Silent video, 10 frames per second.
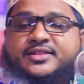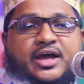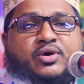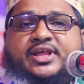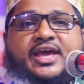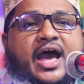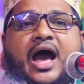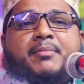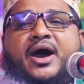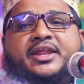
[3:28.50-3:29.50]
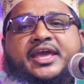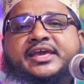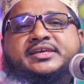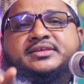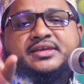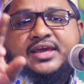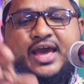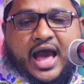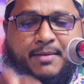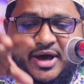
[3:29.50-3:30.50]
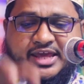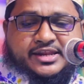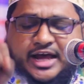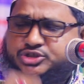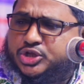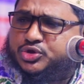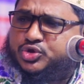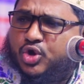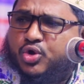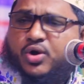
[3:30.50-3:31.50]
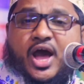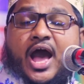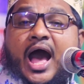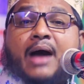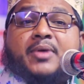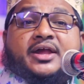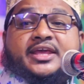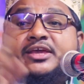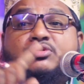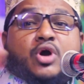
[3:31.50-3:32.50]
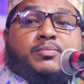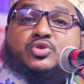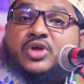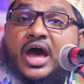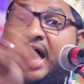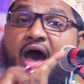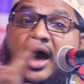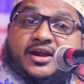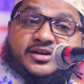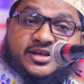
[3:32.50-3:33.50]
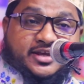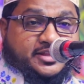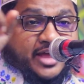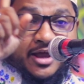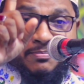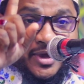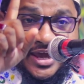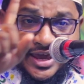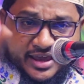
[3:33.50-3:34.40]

তাহলে আমার এই আমার এই রাজত্ব আমার এই ক্ষমতা আর টিকে থাকবে